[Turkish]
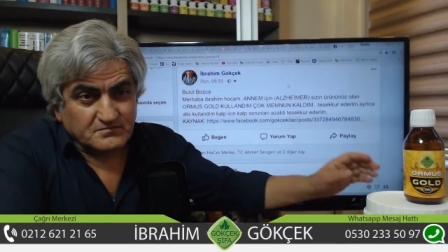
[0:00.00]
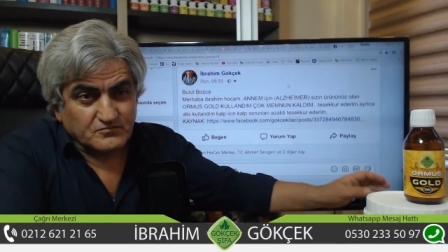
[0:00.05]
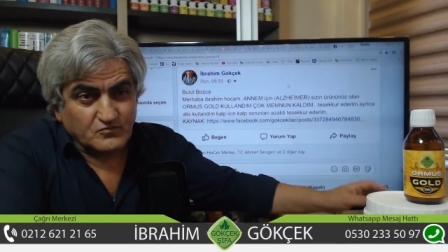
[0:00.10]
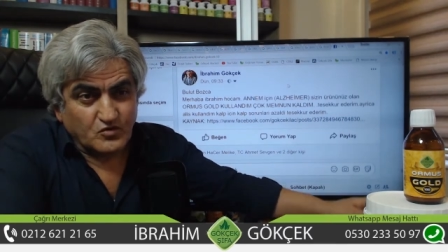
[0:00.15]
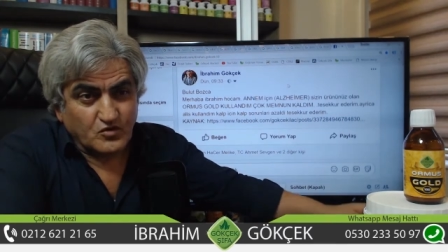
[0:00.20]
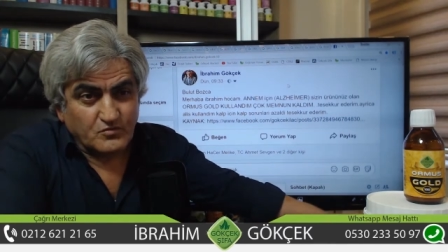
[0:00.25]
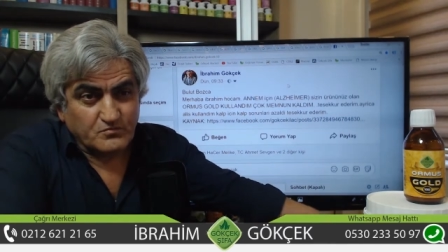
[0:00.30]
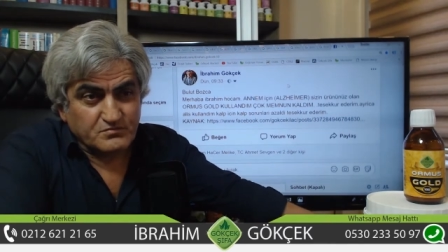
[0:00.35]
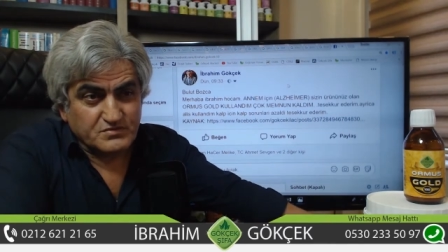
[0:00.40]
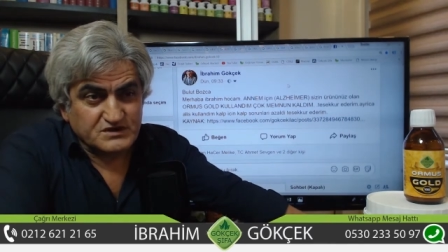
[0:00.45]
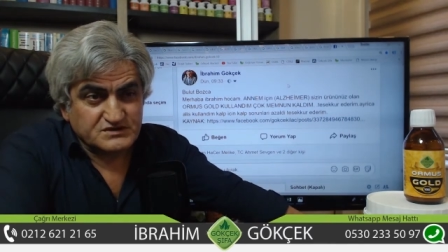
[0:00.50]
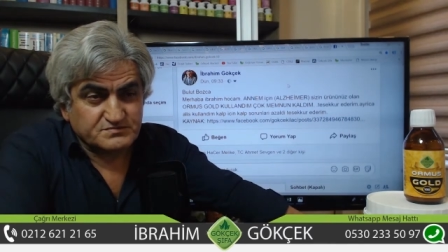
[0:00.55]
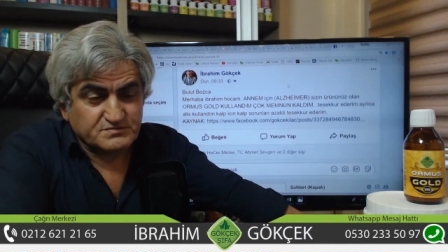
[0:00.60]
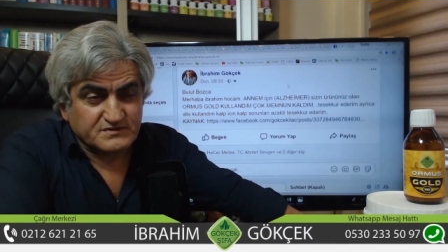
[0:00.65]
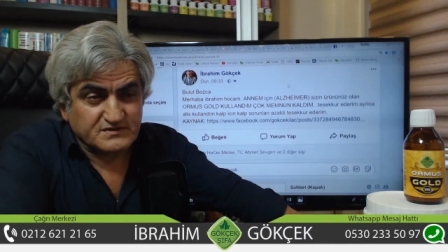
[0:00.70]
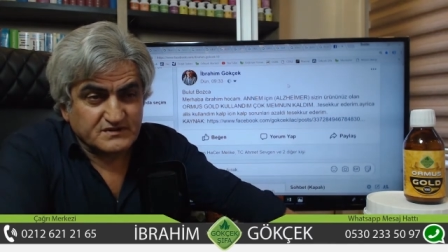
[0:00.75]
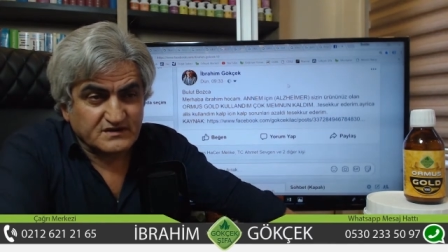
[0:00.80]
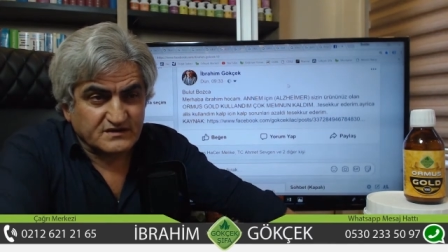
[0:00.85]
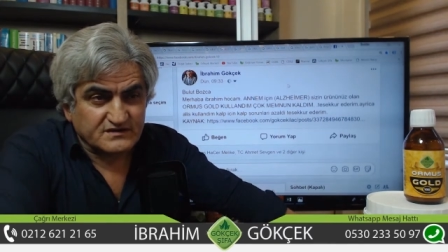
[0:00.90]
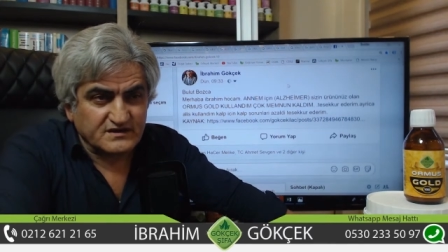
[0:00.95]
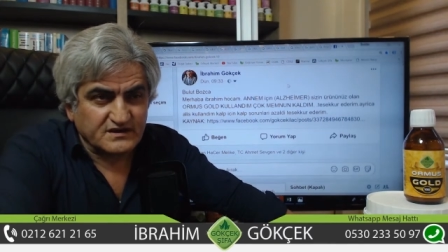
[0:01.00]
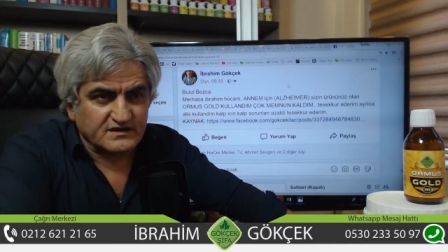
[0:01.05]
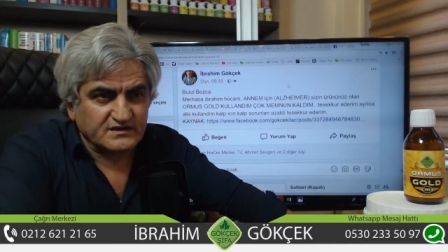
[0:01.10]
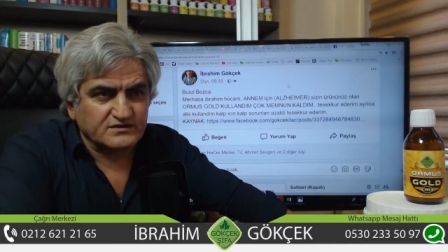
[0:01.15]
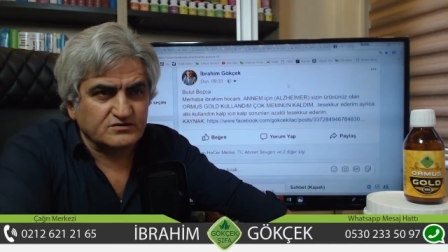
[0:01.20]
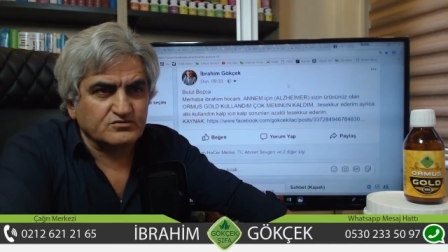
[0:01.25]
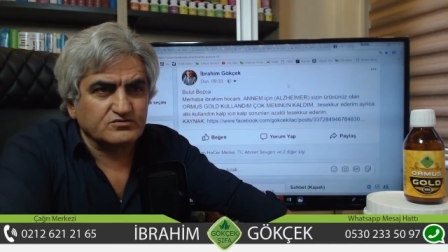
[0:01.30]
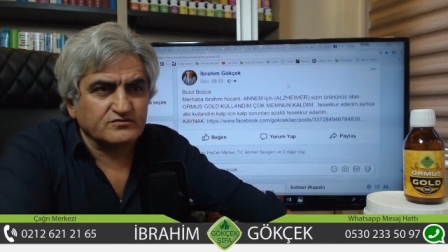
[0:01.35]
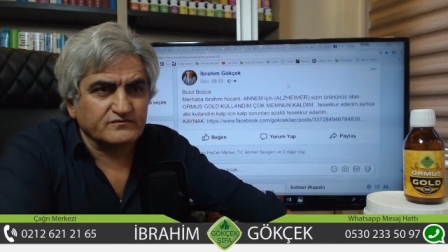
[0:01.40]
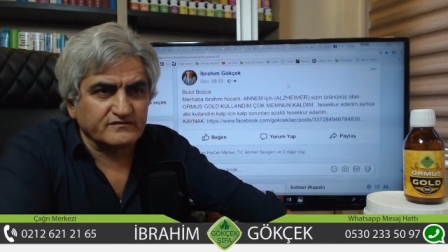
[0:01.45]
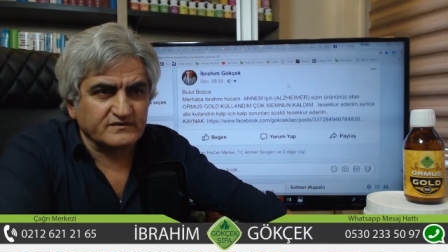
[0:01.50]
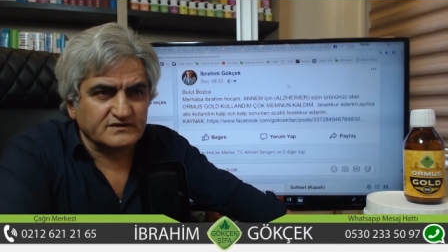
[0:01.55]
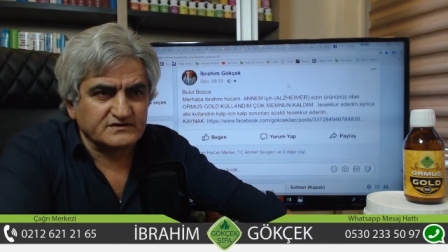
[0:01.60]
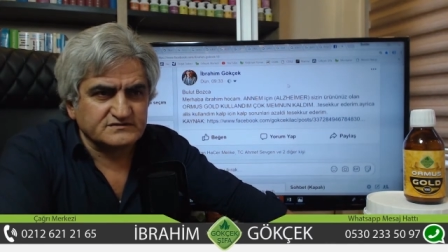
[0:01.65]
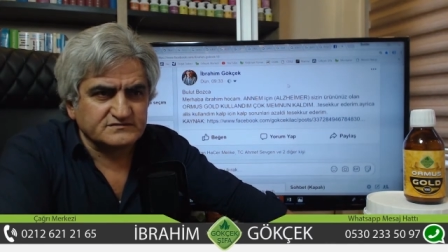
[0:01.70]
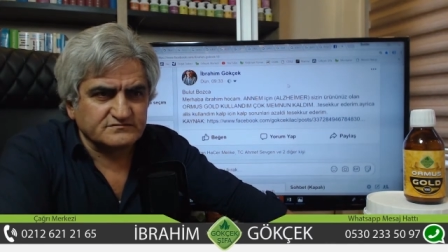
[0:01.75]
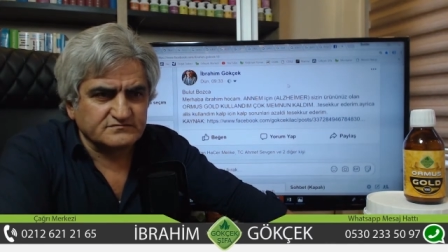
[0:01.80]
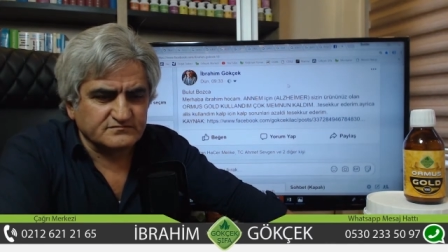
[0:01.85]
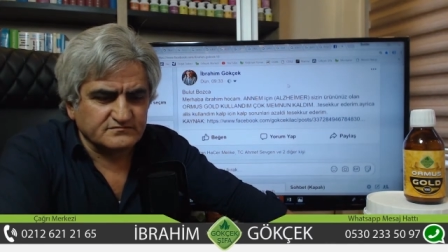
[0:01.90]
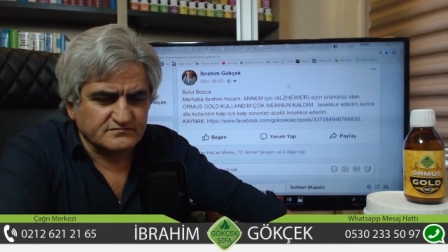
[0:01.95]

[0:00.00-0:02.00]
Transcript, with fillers: 15 bin lira değerinde ürün vereceğim.